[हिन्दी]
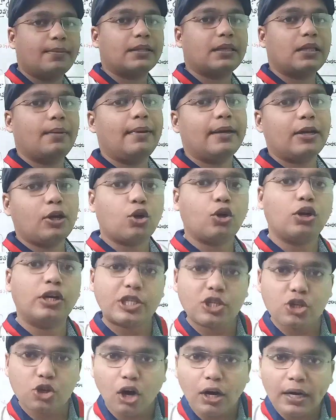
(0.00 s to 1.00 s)
का मतलब है
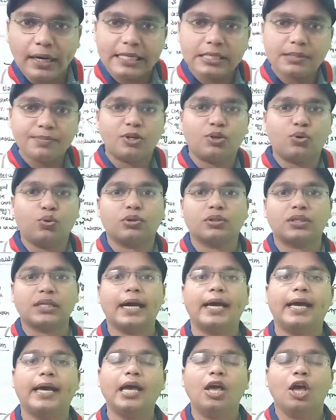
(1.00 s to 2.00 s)
कोलेस्ट्रॉल किसमें टूटता
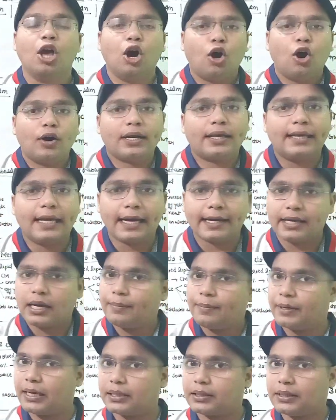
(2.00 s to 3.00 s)
है और क्या क्या
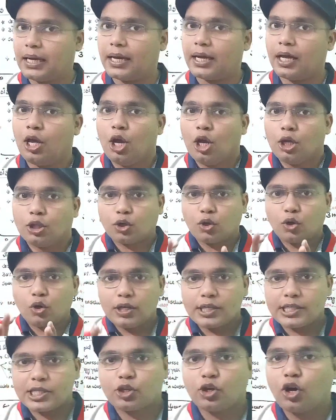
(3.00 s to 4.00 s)
बनाता है तो
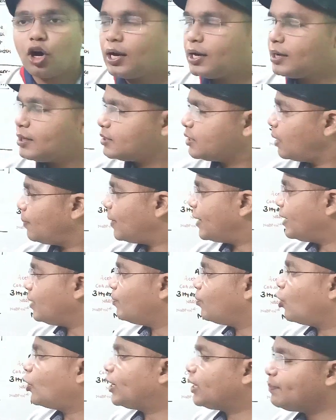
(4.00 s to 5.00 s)
कोलेस्ट्रॉल हमारे
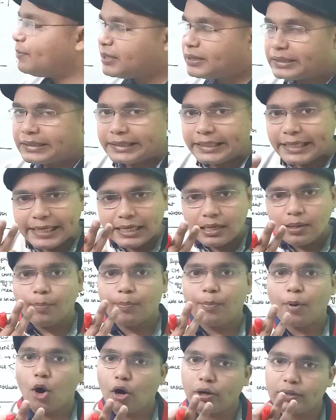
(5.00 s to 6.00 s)
बॉडी में
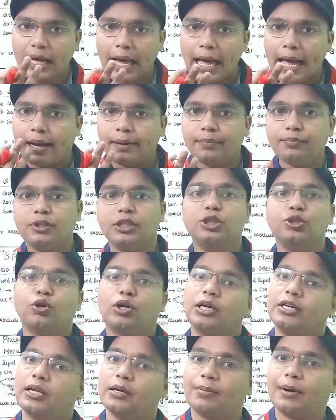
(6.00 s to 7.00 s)
तीन बहुत अहम चीजों
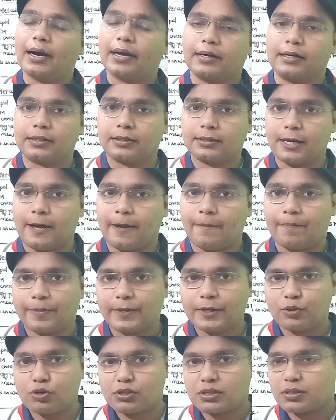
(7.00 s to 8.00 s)
का निर्माण करता है
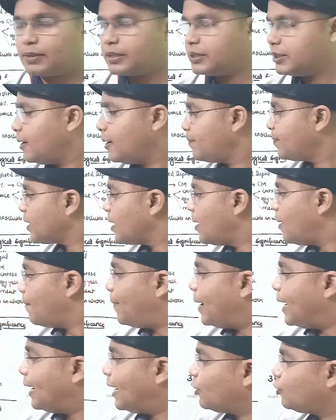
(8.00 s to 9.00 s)
इसको समझिए
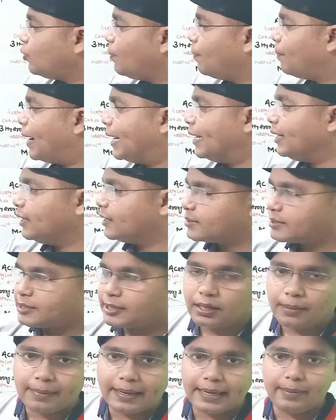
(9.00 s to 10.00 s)
पहला तो बाइल
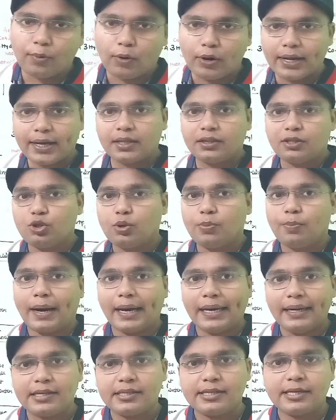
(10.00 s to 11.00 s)
एसिड हमारी बॉडी के अंदर जो
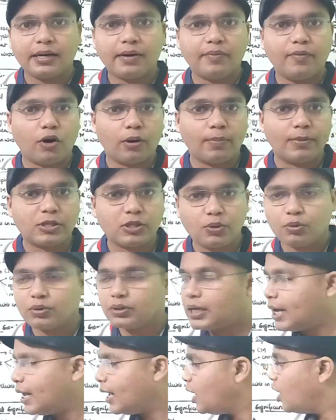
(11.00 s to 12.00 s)
बाइल एसिड का फॉर्मेशन
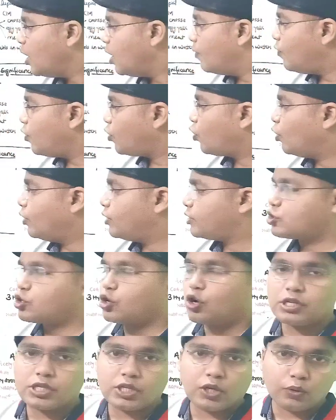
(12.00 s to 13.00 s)
होता है वो
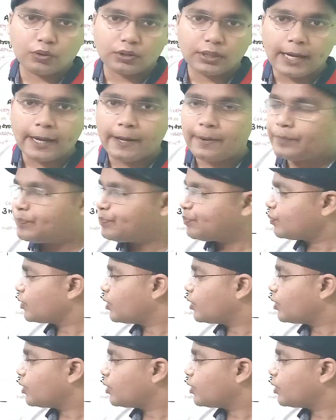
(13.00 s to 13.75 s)
कोलेस्ट्रॉल से होता है